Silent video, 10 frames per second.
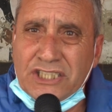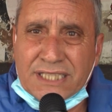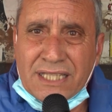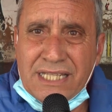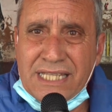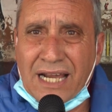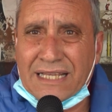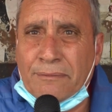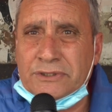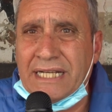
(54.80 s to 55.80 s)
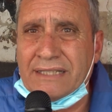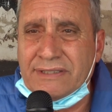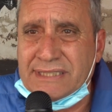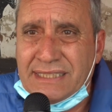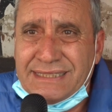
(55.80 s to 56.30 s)
cittadini di Alcamo se ne,
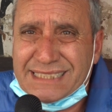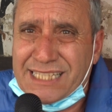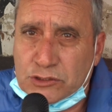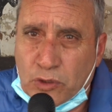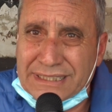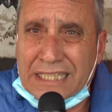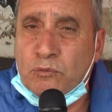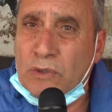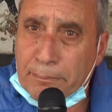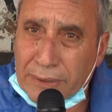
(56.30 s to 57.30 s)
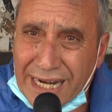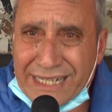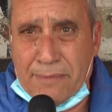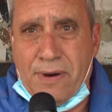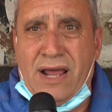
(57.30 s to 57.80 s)
se già se ne sono andati una
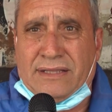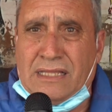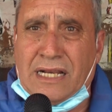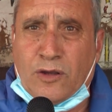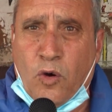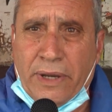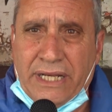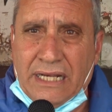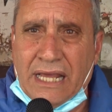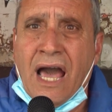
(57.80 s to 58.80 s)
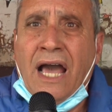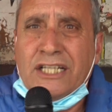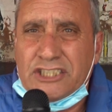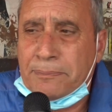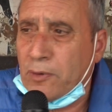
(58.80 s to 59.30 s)
larga parte da Alcamo Marina.
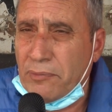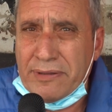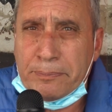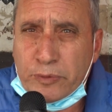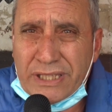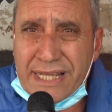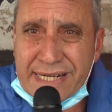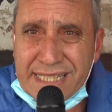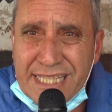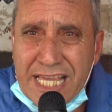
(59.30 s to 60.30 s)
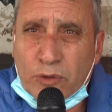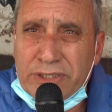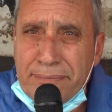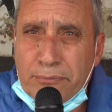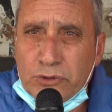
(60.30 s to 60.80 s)
C'è problemi pure di ritiro
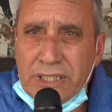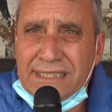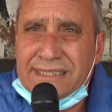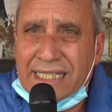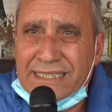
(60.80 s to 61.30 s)
di immondizia,